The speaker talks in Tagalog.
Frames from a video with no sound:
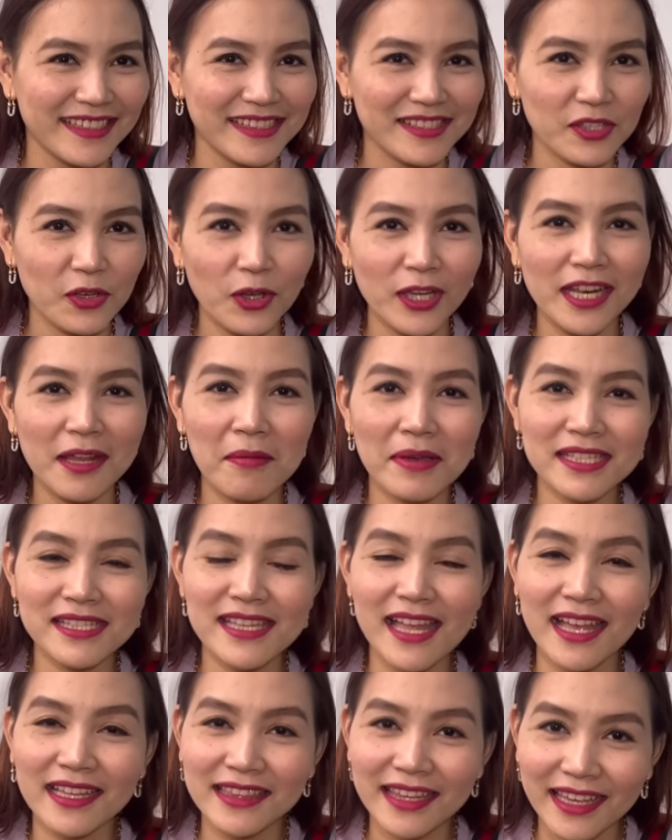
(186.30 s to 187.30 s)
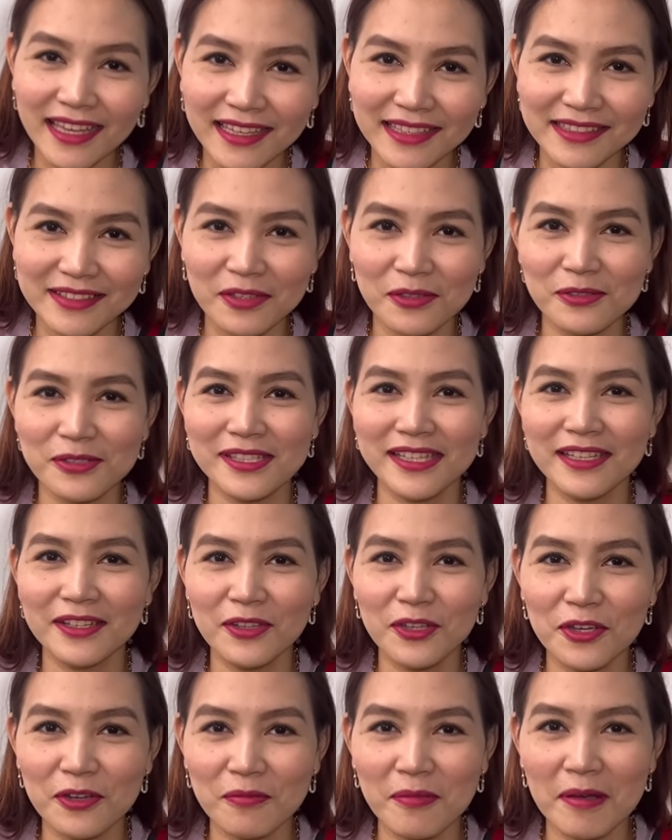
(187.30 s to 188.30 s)
So, ilabas natin kung
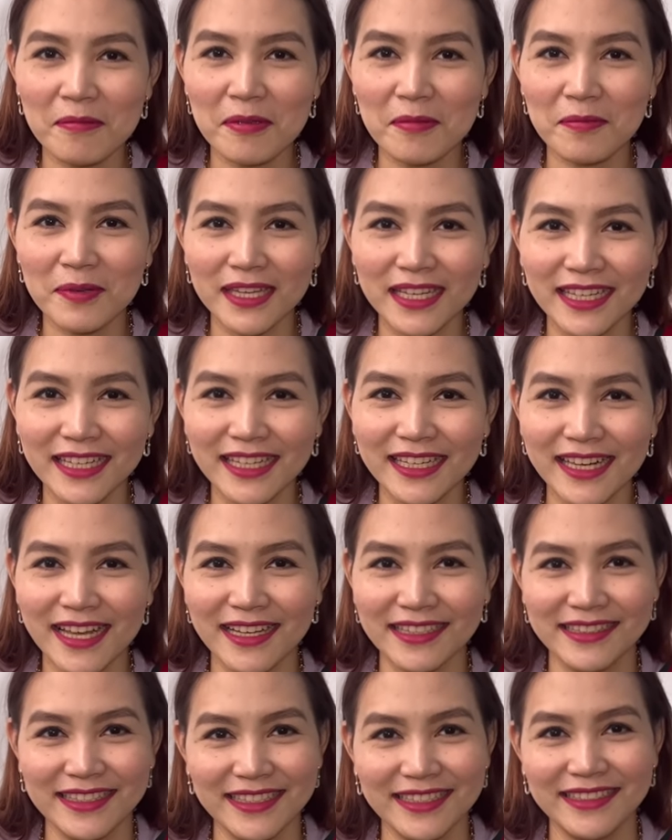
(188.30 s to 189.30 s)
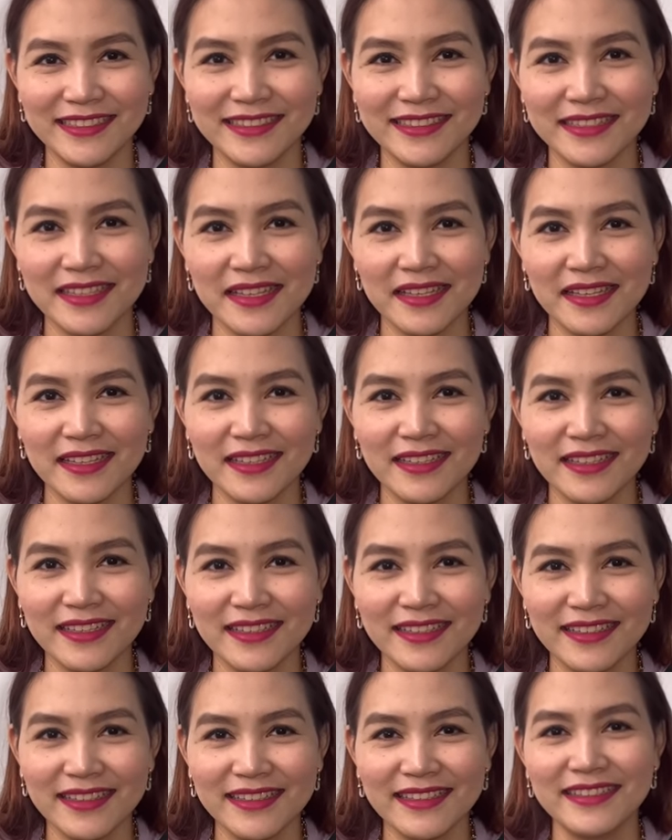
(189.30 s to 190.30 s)
sino yung mapipili natin.
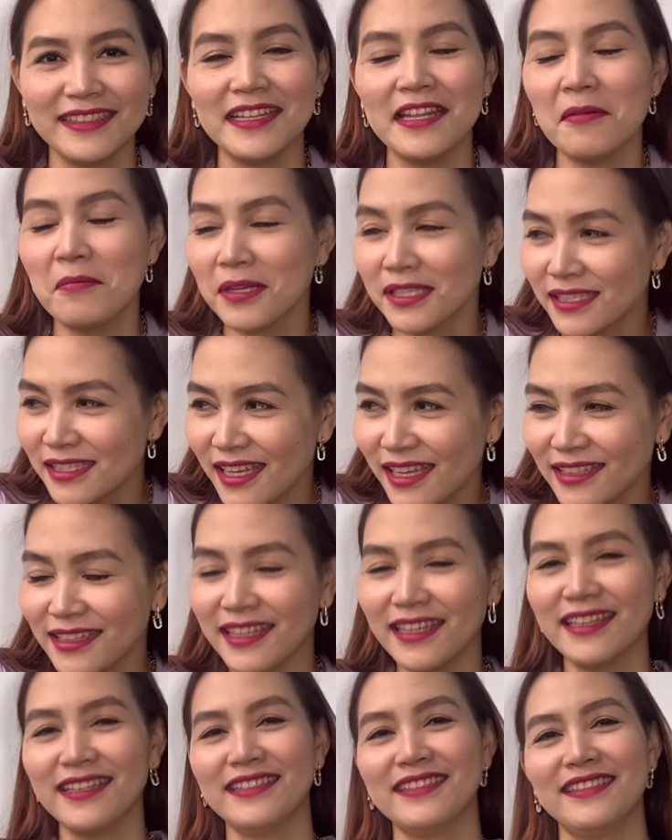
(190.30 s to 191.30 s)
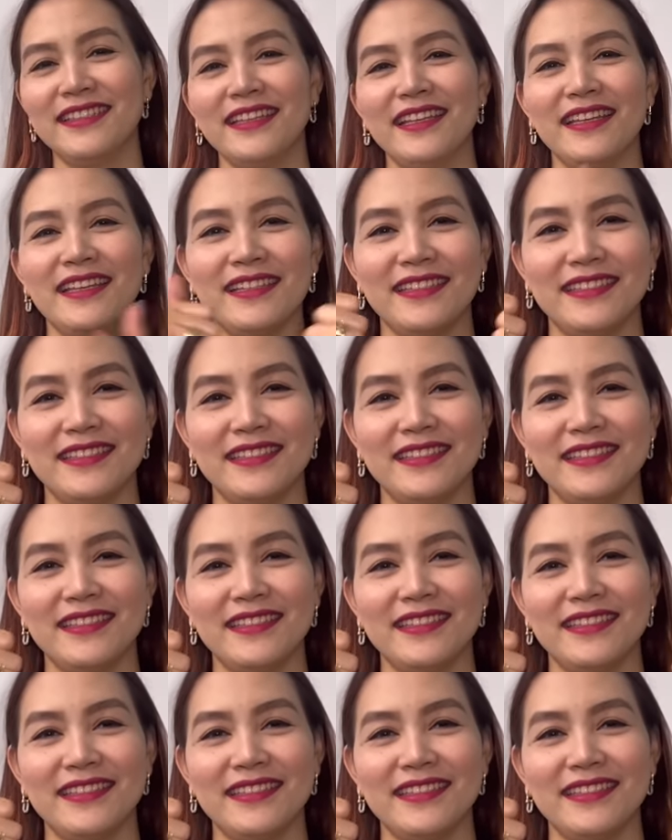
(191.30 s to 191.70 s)
Okay, sige. Ilabas natin. Sige. Okay,